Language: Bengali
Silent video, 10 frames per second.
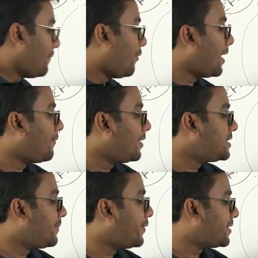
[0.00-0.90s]
ফলাফল
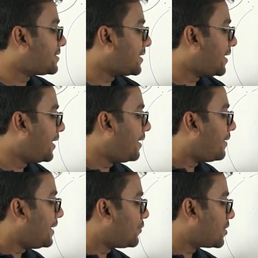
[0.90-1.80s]
হিসেবে হইতেছে গিয়ে
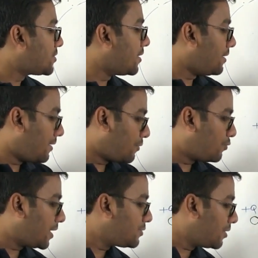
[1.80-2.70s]
ইকুয়েশন
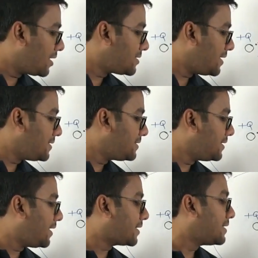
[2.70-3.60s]
কোথায় চলে আসছে ইসি e
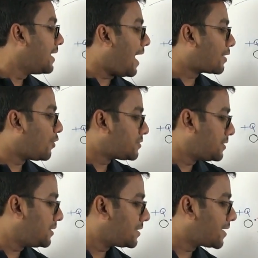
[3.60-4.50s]
ডিএক্স আর কস
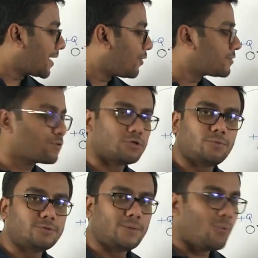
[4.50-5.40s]
থিটার জায়গায় কস কত
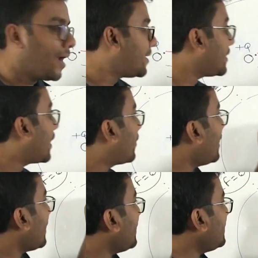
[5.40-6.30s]
বসবে ওয়ান এইটি কারণ
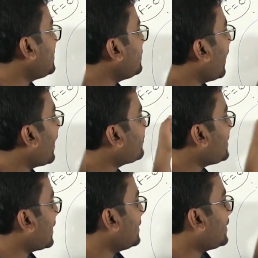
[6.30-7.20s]
ইসি e বা এফসি
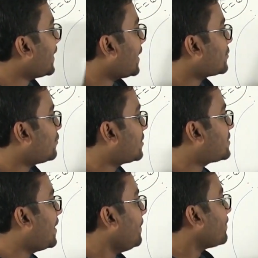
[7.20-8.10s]
একই দিকে কাজ
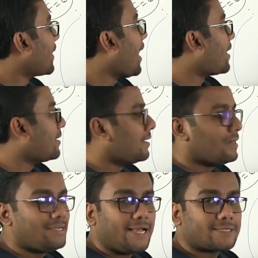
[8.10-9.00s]
করতেছে আর
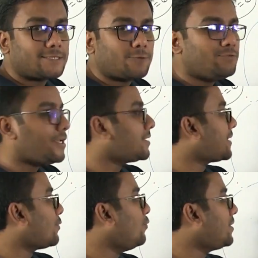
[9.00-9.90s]
ডিএক্সটা কোন দিকে
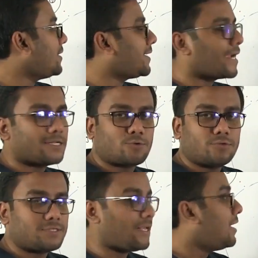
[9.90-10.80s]
তার উল্টা দিকে কাজ
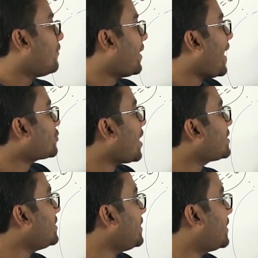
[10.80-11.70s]
করতেছে ফলে একশো
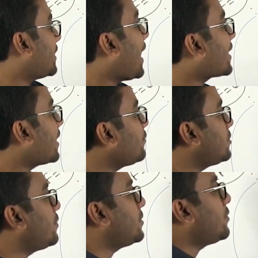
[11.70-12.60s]
আশি ডিগ্রি কার কার
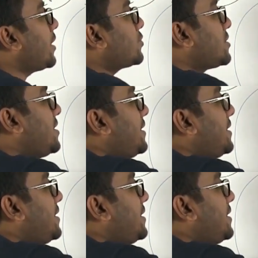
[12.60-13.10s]
মধ্যবর্তী কোন একশো আশি